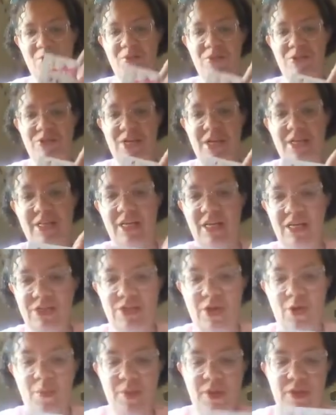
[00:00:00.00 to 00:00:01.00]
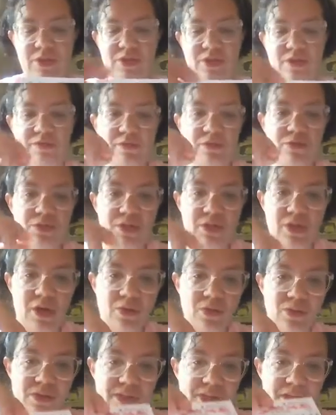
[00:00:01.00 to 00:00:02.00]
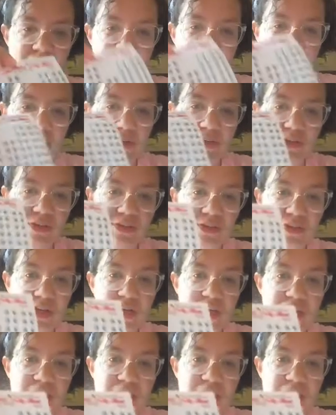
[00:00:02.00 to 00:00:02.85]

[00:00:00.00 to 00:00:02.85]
Algumas carteiras realmente já vão estar usadas,